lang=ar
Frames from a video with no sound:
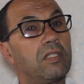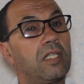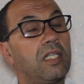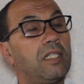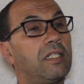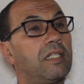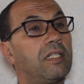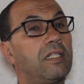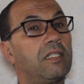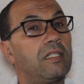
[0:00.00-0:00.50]

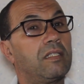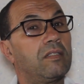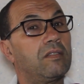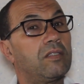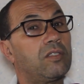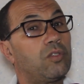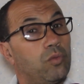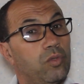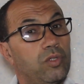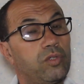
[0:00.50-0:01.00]
قال لك
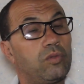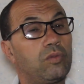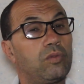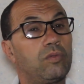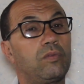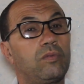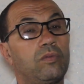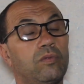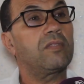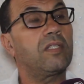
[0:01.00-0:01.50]
سولته
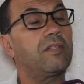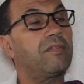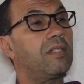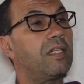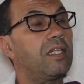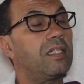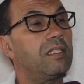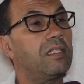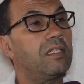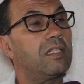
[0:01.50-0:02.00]

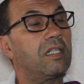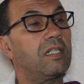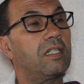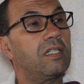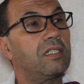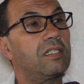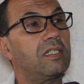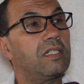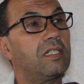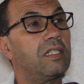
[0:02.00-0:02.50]
صافي راه
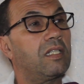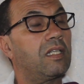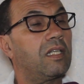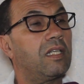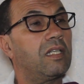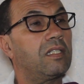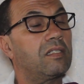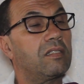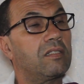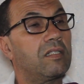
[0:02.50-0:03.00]

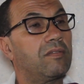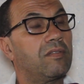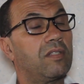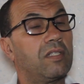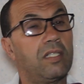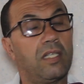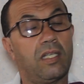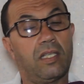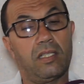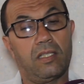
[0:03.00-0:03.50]
تلقات
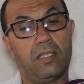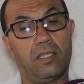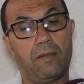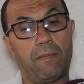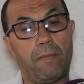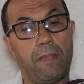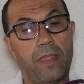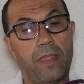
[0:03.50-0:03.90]
صافي الى اخره